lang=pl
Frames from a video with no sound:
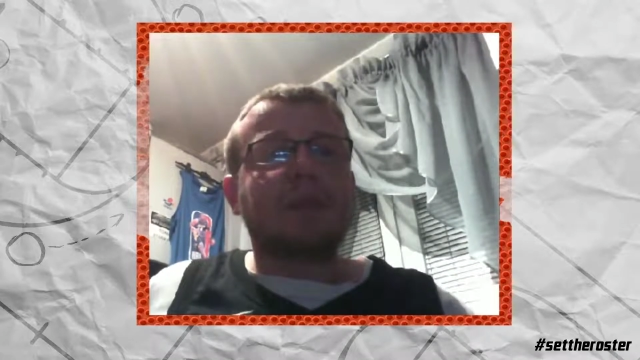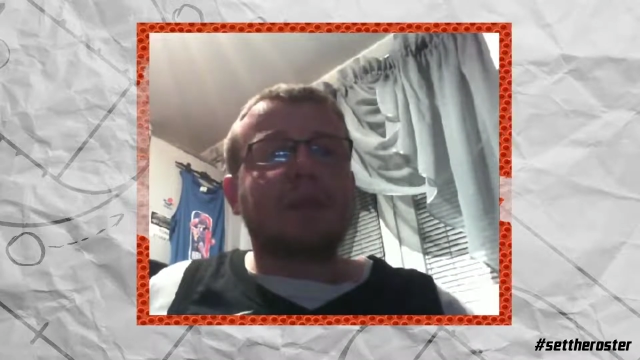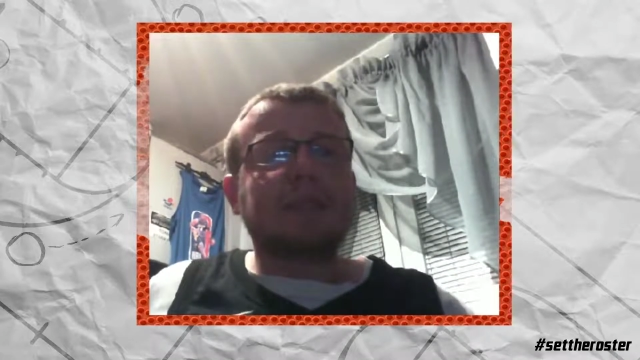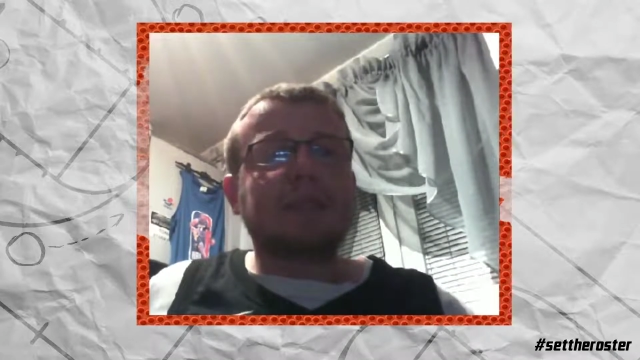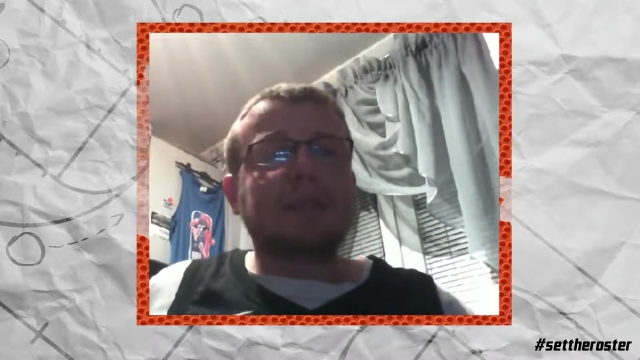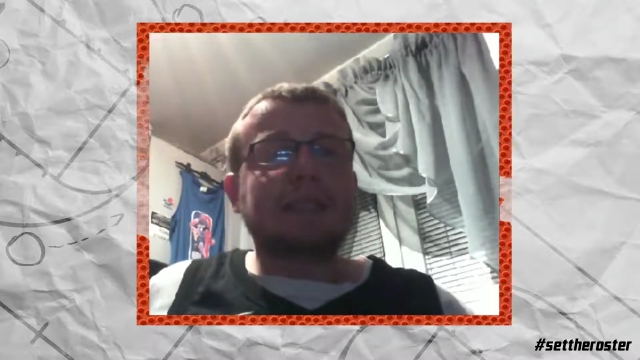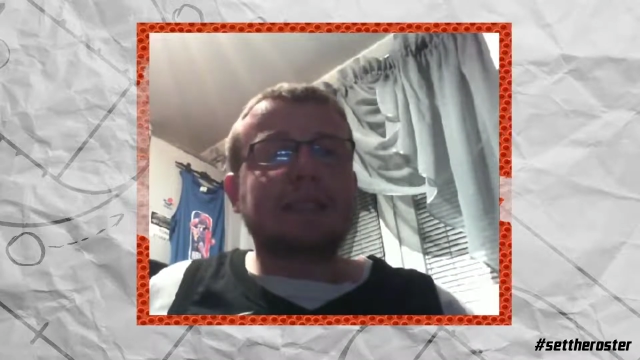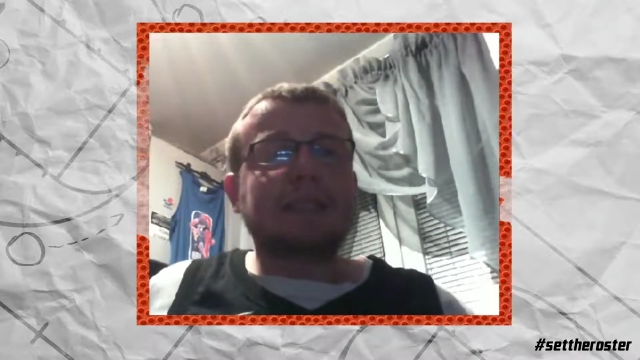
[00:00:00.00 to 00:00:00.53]

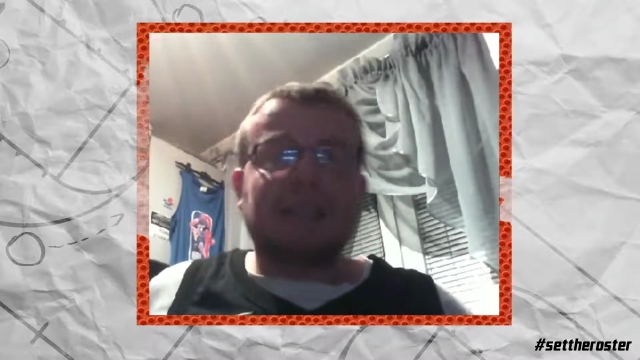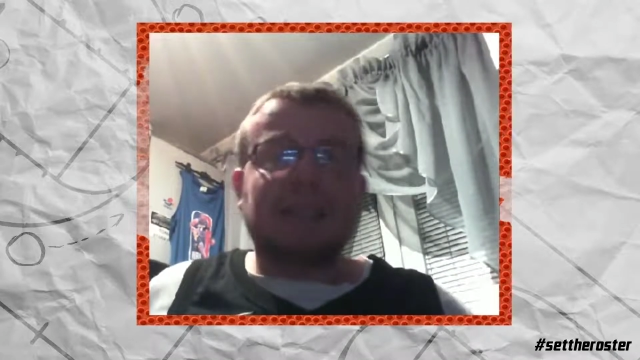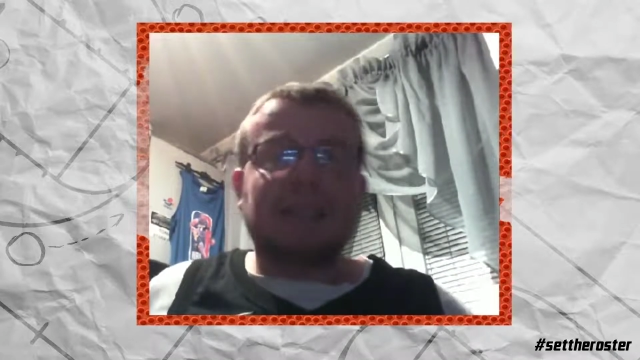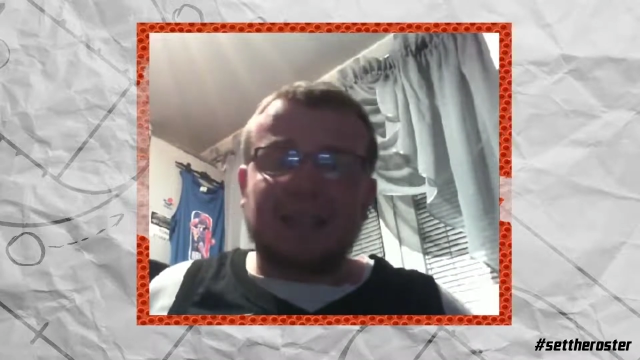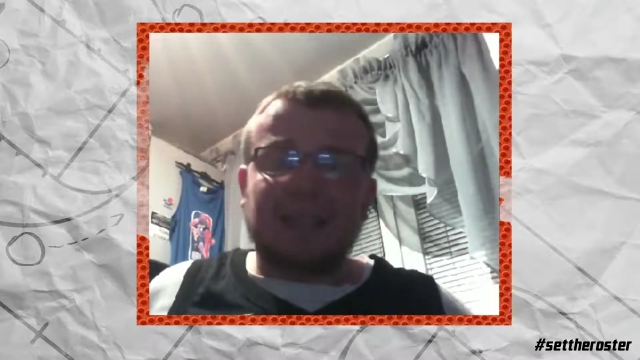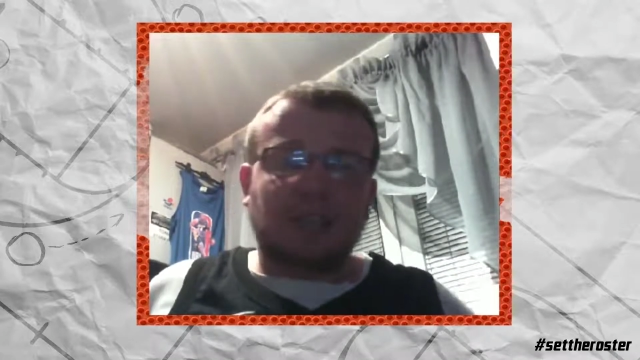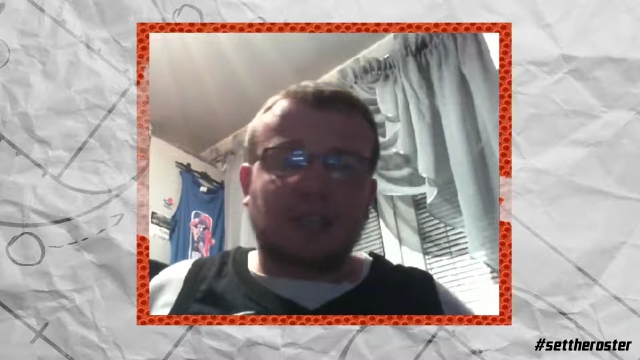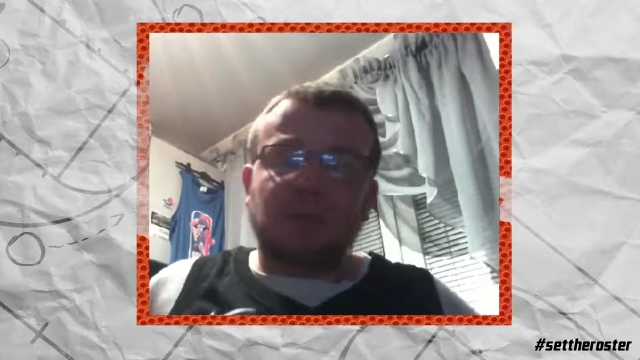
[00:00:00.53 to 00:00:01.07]
I
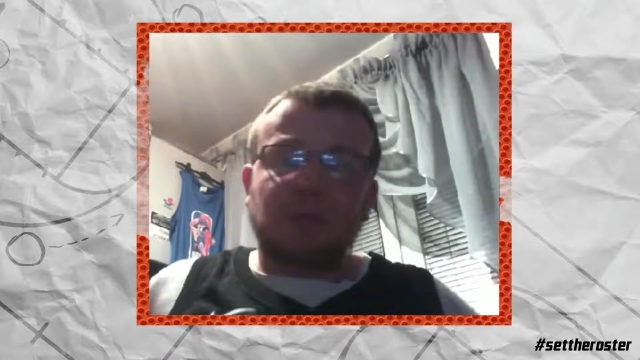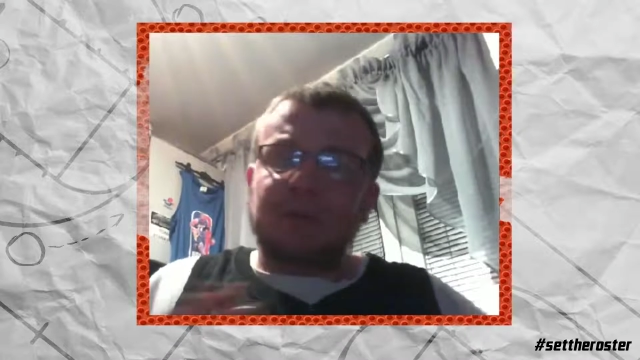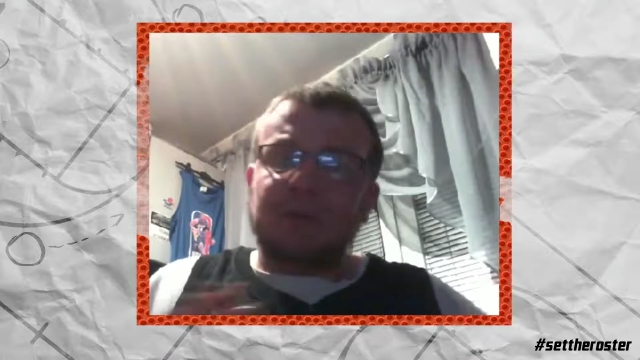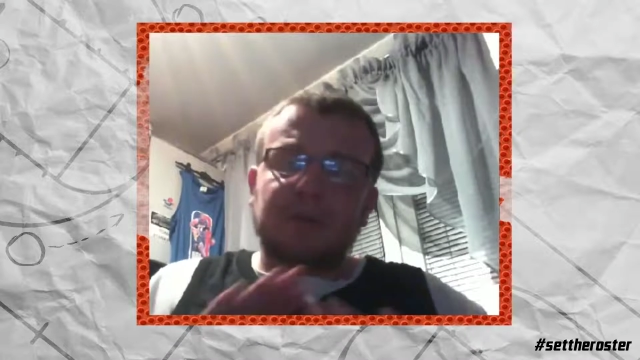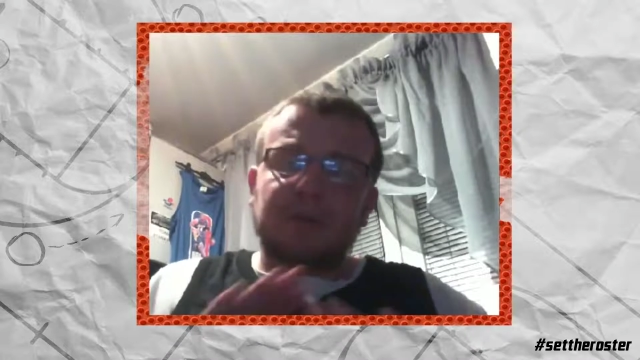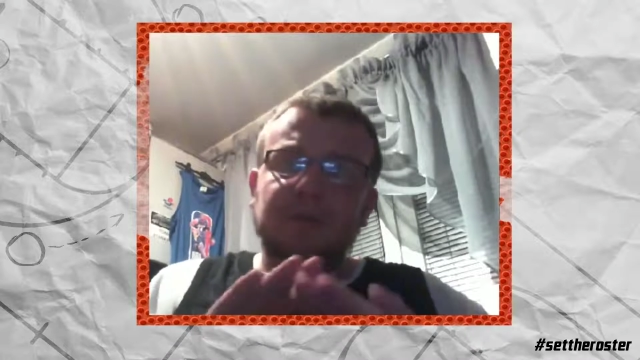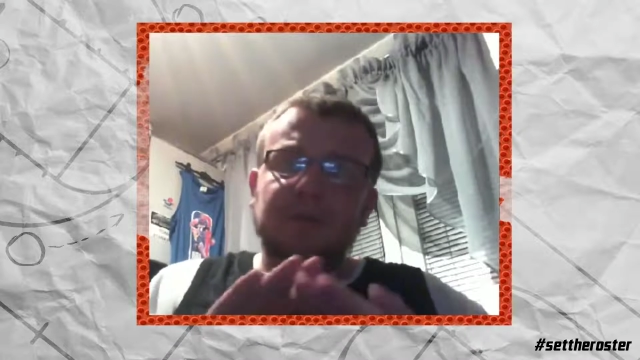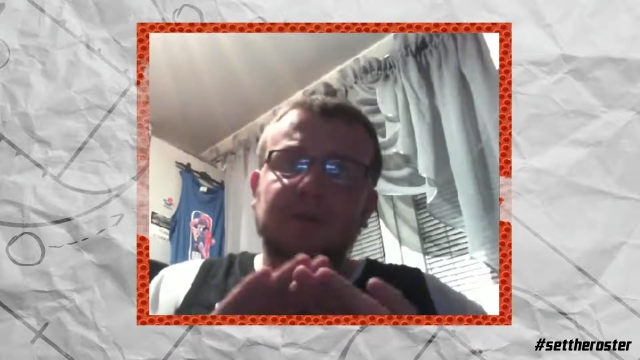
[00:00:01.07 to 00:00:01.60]
dlatego mówię,
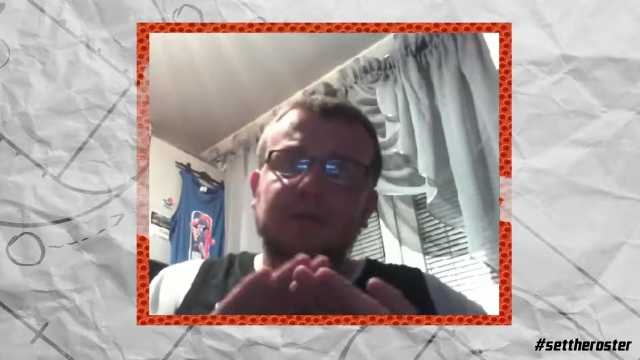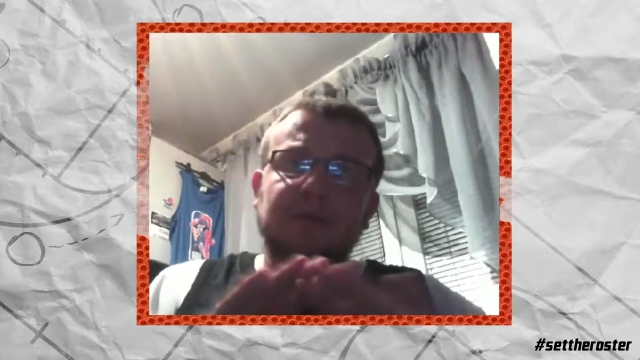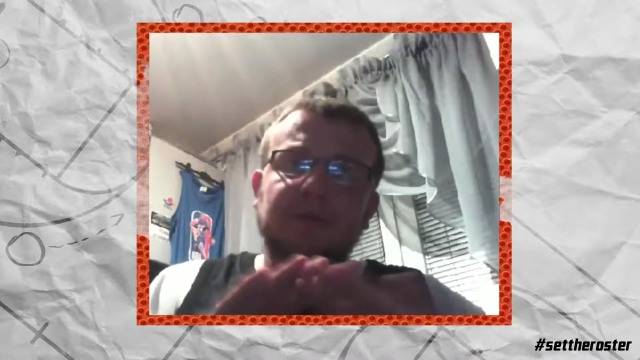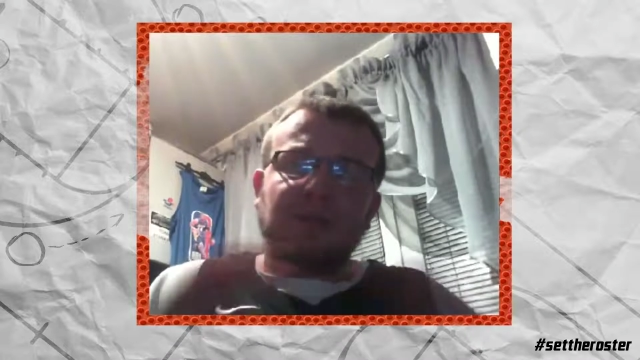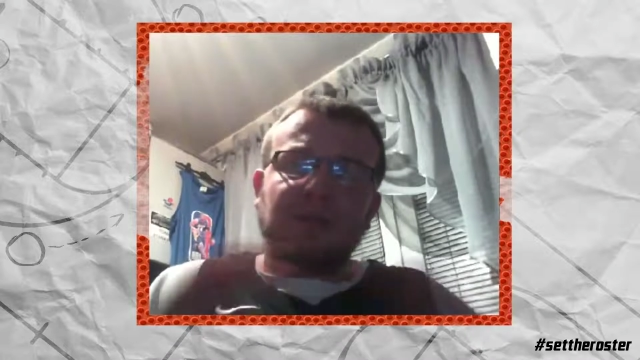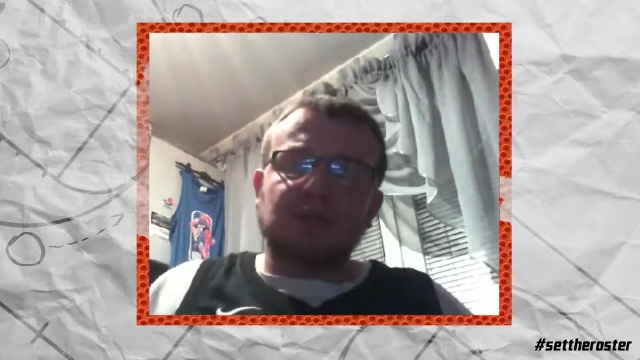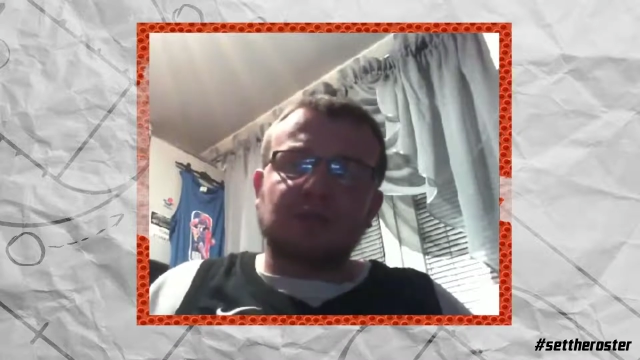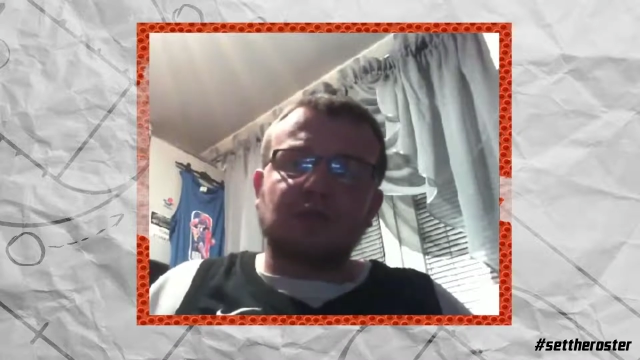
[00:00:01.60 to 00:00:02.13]

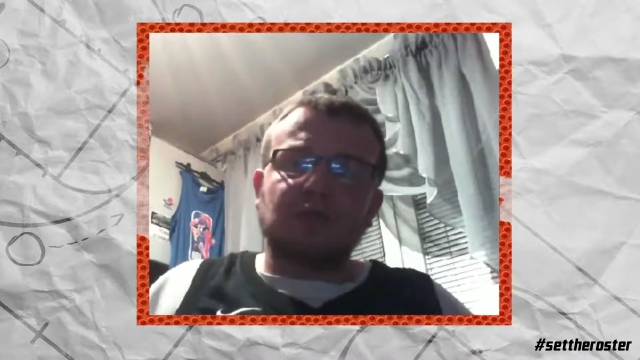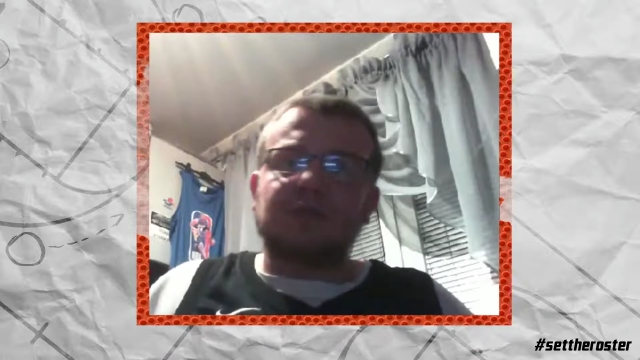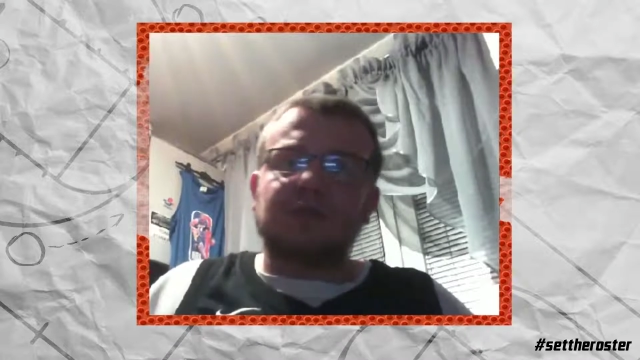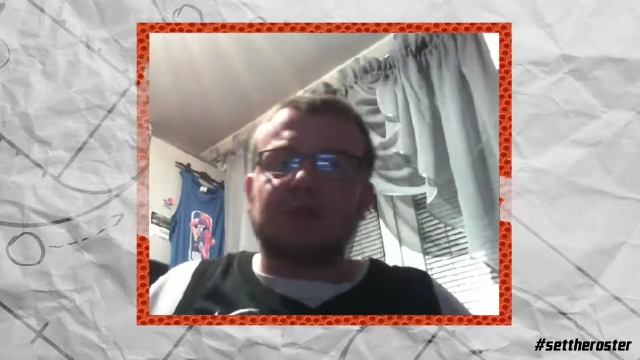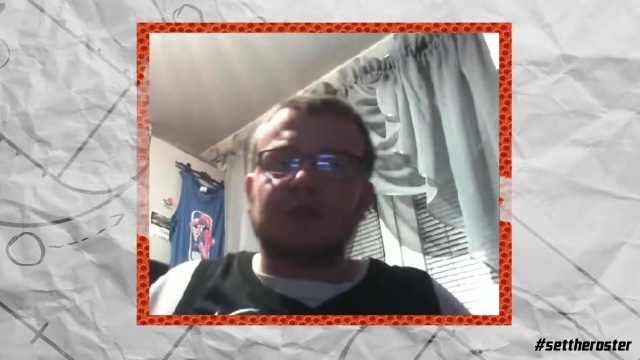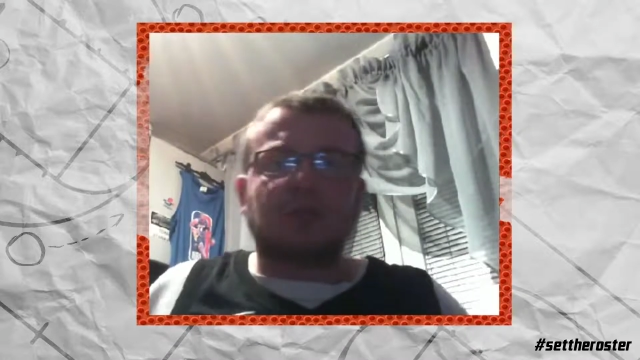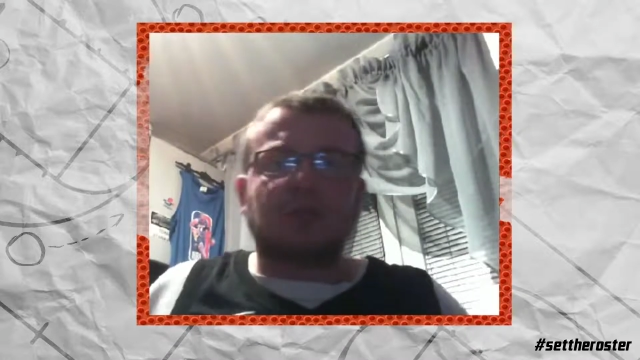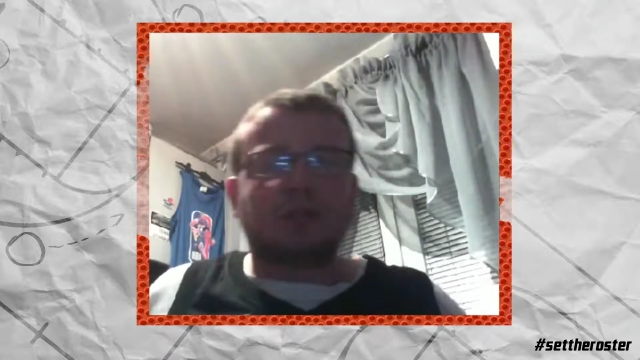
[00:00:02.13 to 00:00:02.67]
nawiązując właśnie
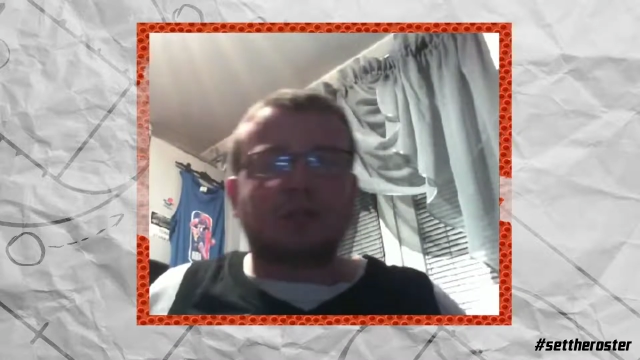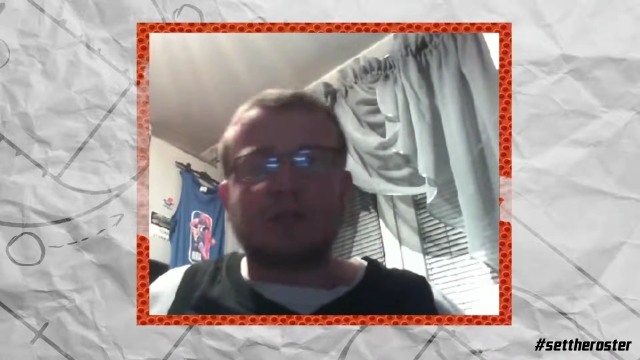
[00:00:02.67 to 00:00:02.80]
do,